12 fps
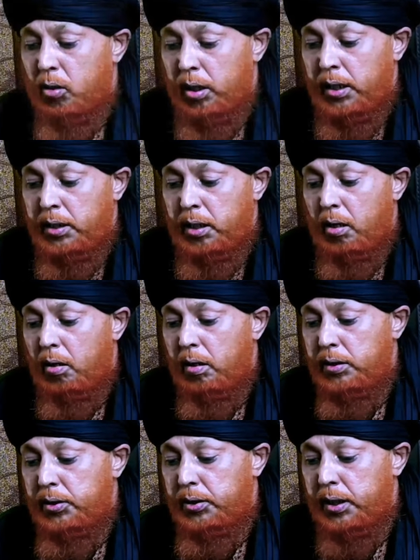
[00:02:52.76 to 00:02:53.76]
নয়
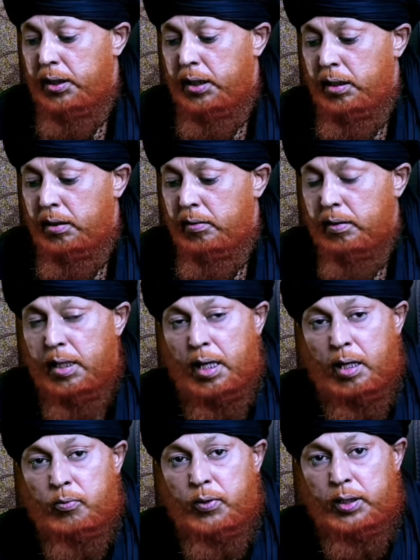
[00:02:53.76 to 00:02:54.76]
জিলহজ যেদিন
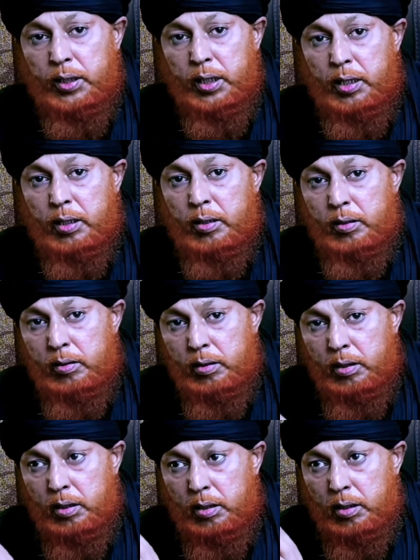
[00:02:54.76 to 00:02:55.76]
আরাফাতের
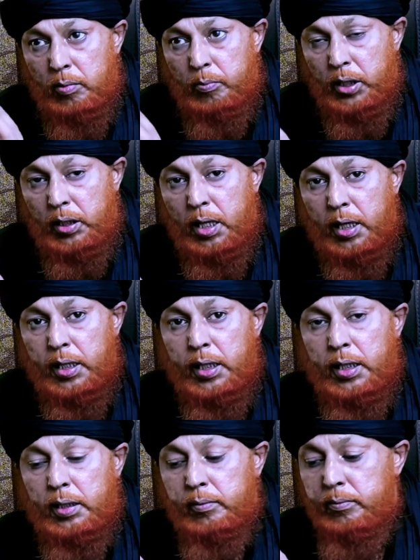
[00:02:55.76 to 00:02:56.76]
ময়দানে
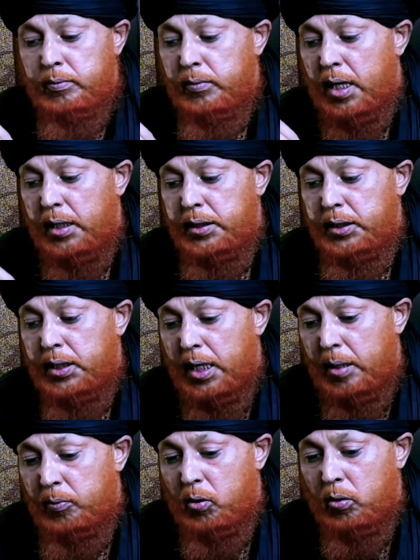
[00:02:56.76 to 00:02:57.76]
হাজি
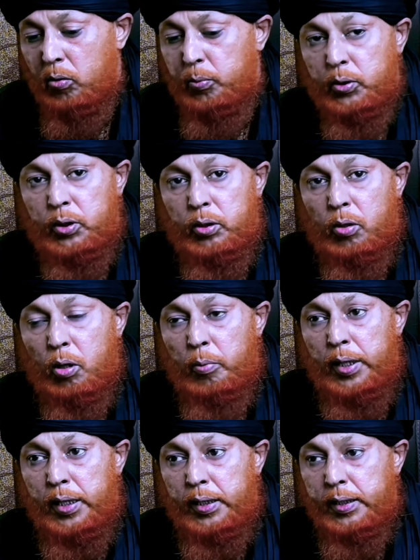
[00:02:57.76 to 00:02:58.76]
সাহেবগণ উপস্থিত
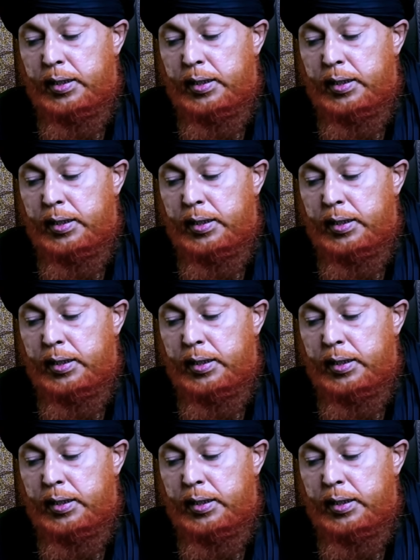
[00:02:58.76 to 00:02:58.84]
হবেন